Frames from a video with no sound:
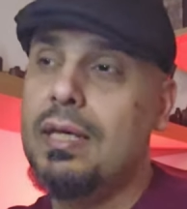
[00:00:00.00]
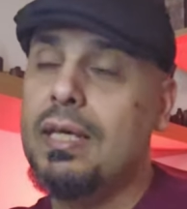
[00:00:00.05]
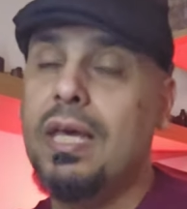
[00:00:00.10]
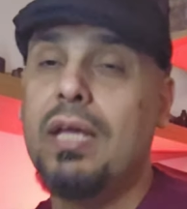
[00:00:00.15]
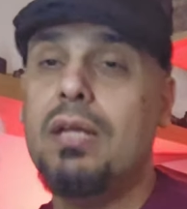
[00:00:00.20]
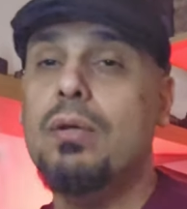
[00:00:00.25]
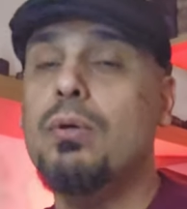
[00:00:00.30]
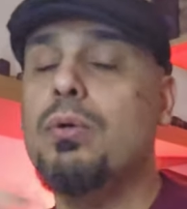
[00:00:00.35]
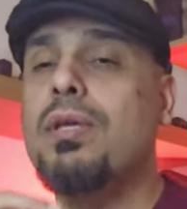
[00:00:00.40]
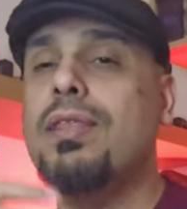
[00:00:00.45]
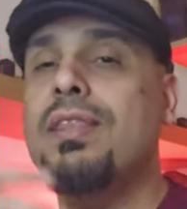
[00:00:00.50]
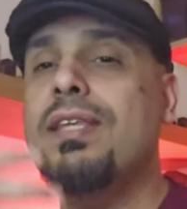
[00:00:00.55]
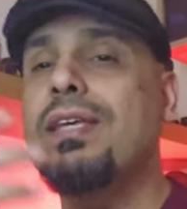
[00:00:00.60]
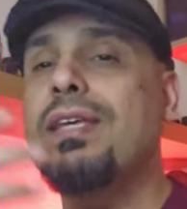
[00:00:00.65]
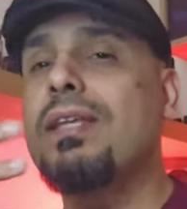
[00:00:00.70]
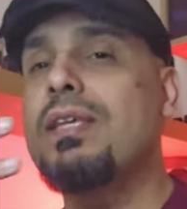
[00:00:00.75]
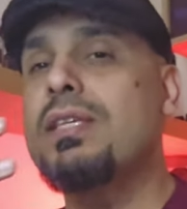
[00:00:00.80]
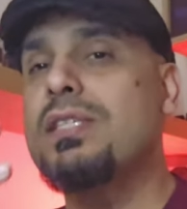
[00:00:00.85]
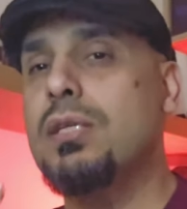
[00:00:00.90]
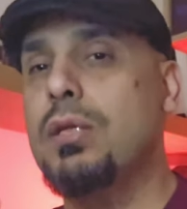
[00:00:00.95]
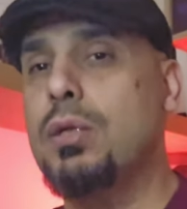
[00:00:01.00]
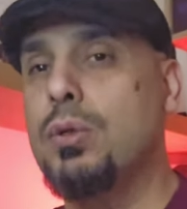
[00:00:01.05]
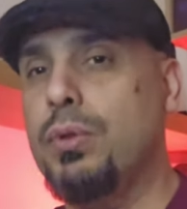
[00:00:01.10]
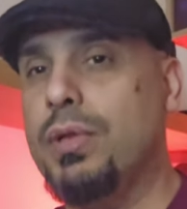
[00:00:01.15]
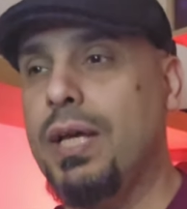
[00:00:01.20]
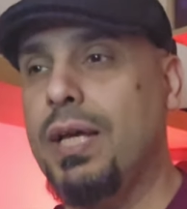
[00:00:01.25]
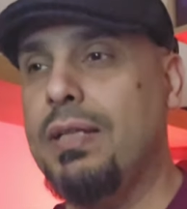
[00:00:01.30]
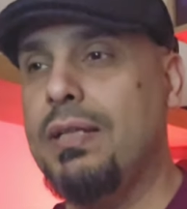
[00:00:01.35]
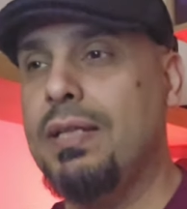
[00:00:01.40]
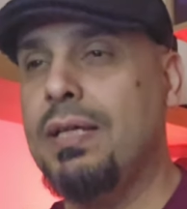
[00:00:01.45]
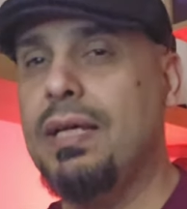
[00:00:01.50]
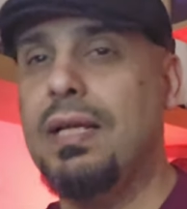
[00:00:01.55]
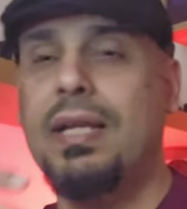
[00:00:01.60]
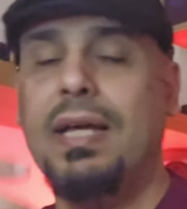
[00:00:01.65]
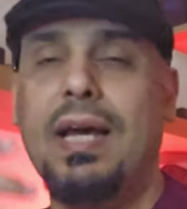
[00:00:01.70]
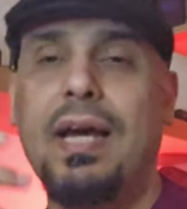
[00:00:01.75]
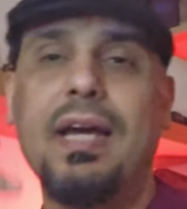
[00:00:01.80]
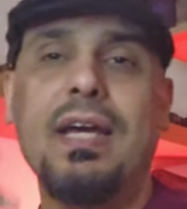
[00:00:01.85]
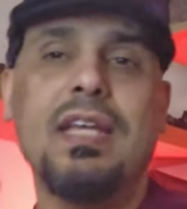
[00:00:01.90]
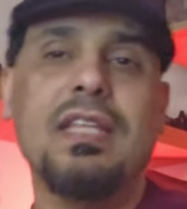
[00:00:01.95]
كانوا كثير يسالوني عنه
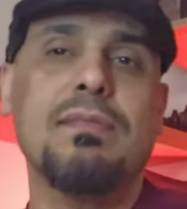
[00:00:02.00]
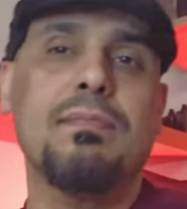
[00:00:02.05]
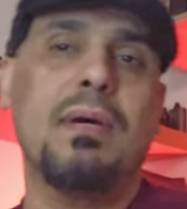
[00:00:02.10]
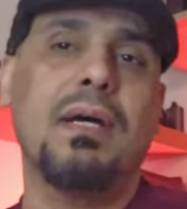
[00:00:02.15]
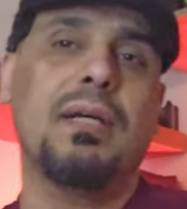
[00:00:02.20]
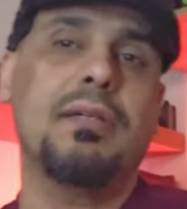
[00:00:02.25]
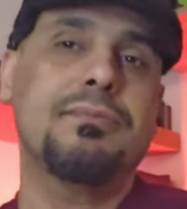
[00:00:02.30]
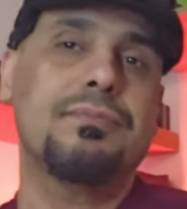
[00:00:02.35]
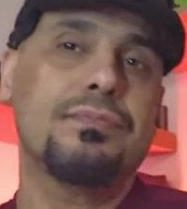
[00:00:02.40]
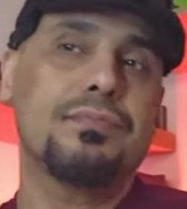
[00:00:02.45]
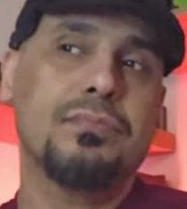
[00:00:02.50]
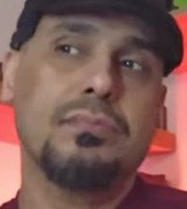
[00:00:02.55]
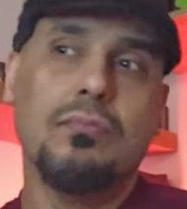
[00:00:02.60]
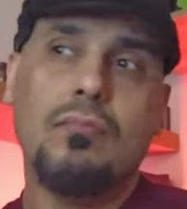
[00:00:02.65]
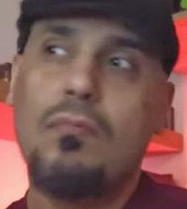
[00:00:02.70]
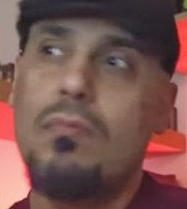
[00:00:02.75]
لغايه ما